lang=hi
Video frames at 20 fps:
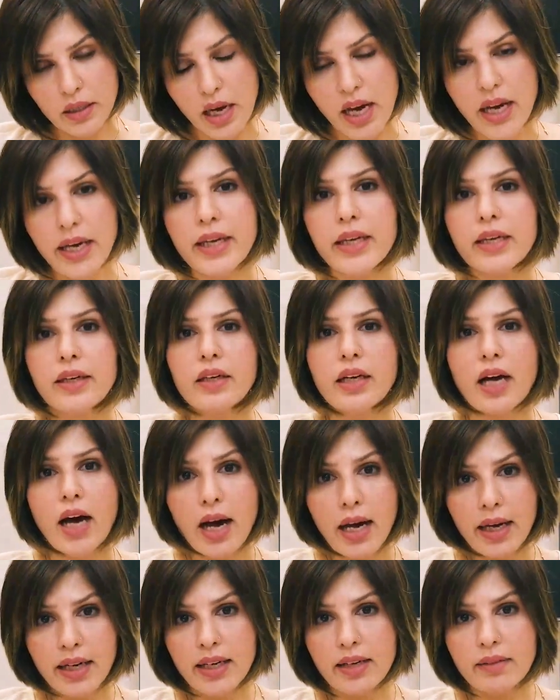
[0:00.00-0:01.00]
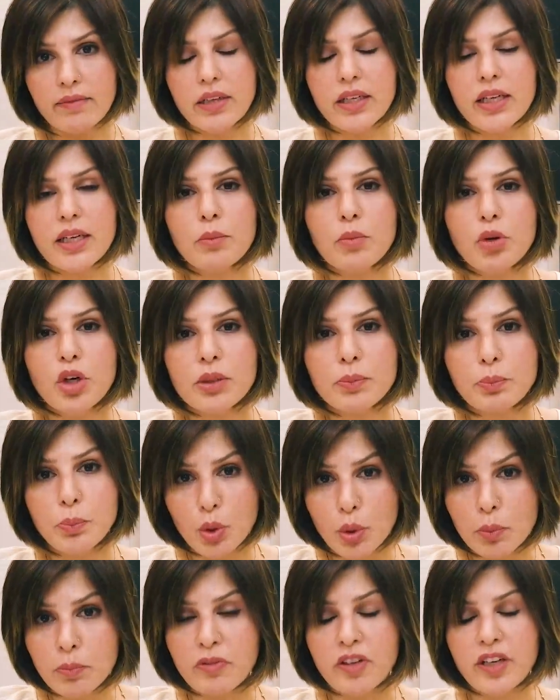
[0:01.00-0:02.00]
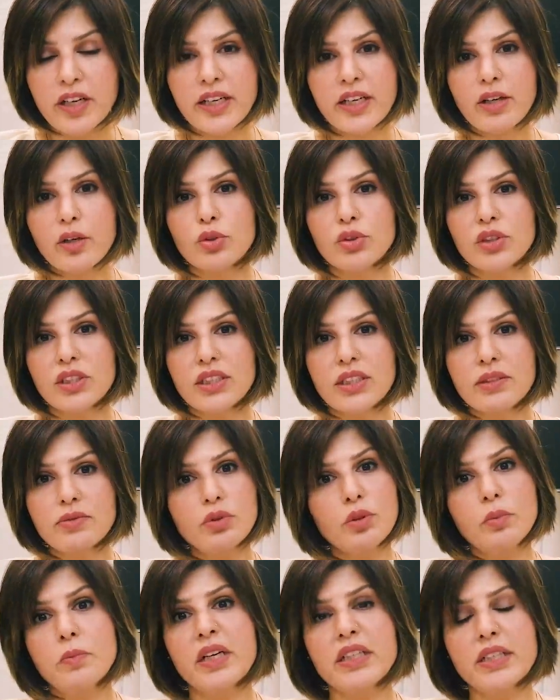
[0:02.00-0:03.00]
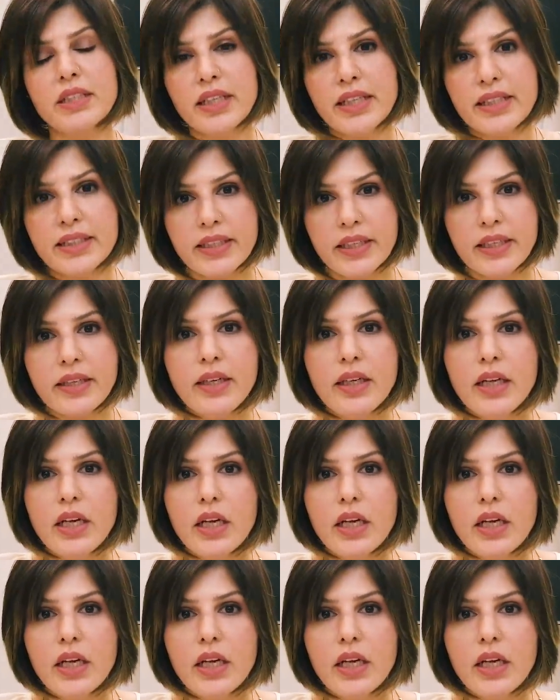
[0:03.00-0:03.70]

हाई हाई लेवल के बहुत पोप वगैरह होते थे वो बन गए थे